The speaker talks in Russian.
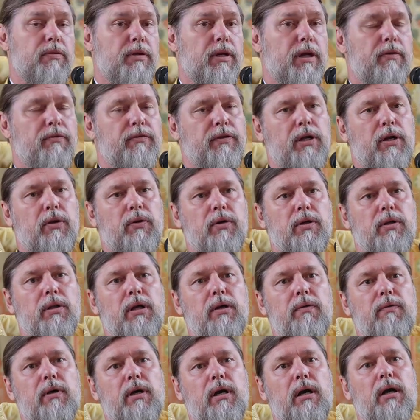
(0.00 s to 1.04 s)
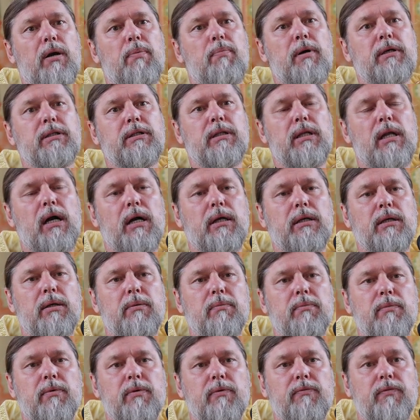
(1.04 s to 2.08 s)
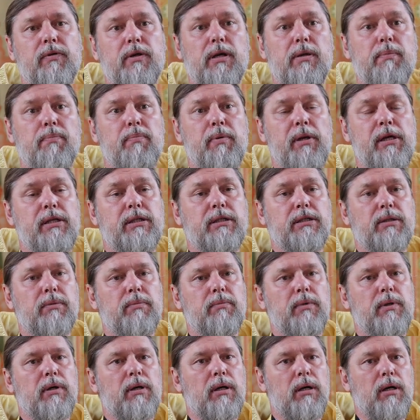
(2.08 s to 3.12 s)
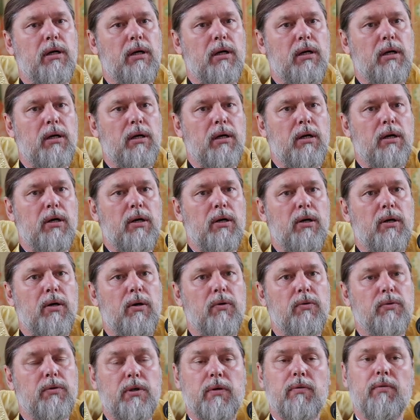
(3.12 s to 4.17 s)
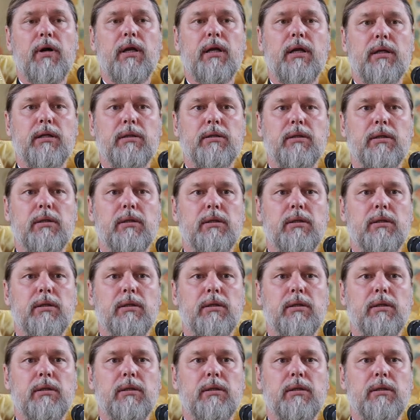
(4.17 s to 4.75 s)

своей второй главе к посланиям филиппийцам. Он говорит,